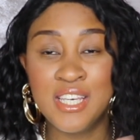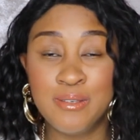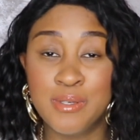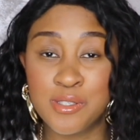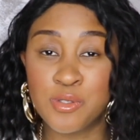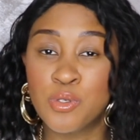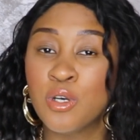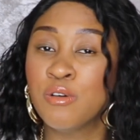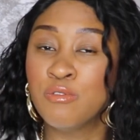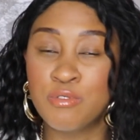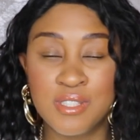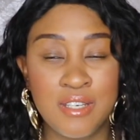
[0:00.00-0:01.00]
Et bien sûr,
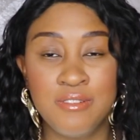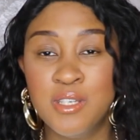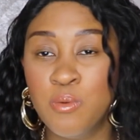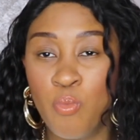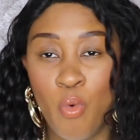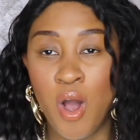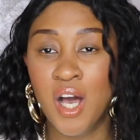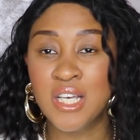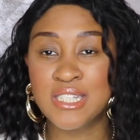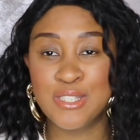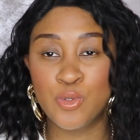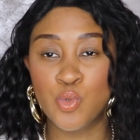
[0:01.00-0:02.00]
vous savez, moi,
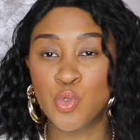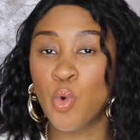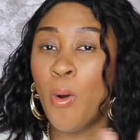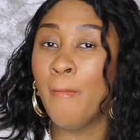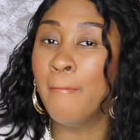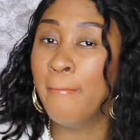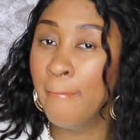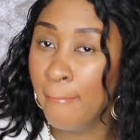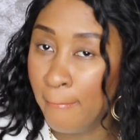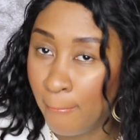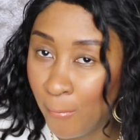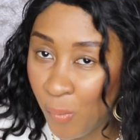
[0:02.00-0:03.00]
c'est toujours
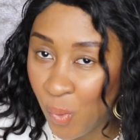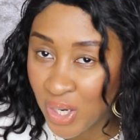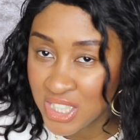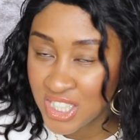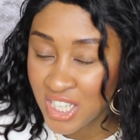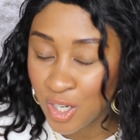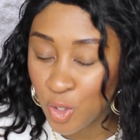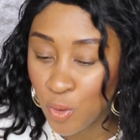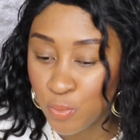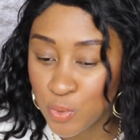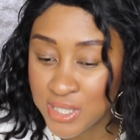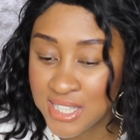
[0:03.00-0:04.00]
moins cher que
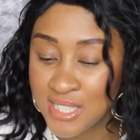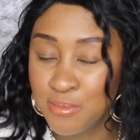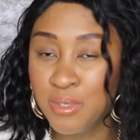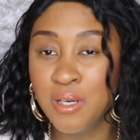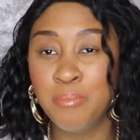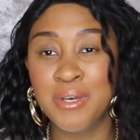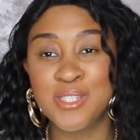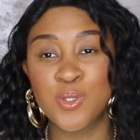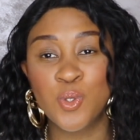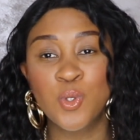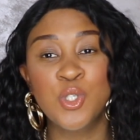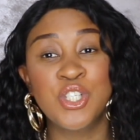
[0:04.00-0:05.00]
possible parce
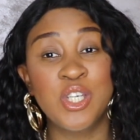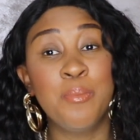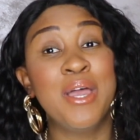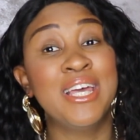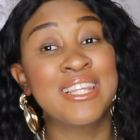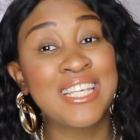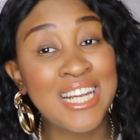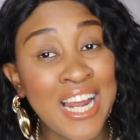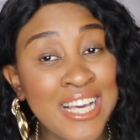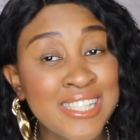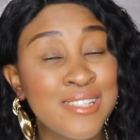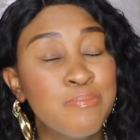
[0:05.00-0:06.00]
que j'aime être
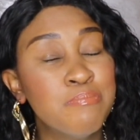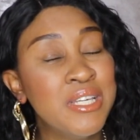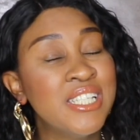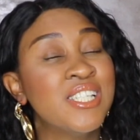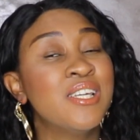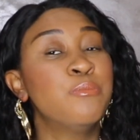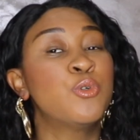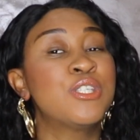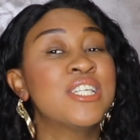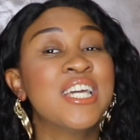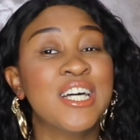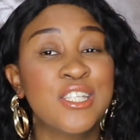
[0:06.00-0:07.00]
classe, mais j'aime
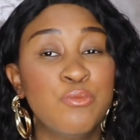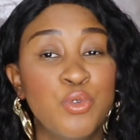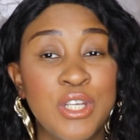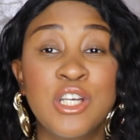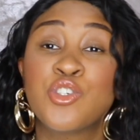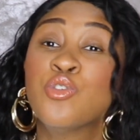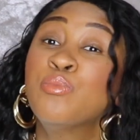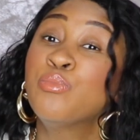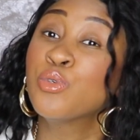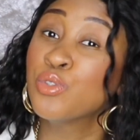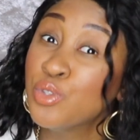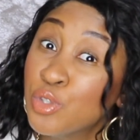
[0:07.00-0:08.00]
aussi garder mon argent
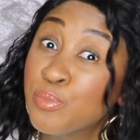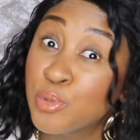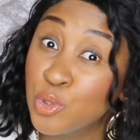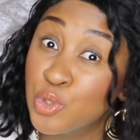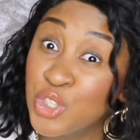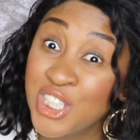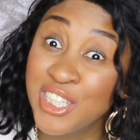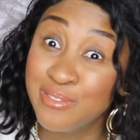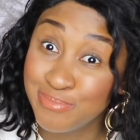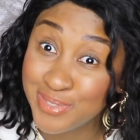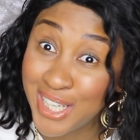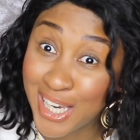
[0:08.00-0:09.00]
pour d'autres projets.
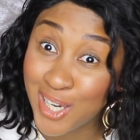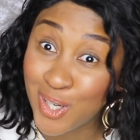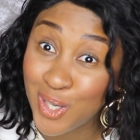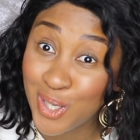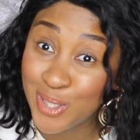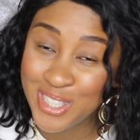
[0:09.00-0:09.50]
D'accord.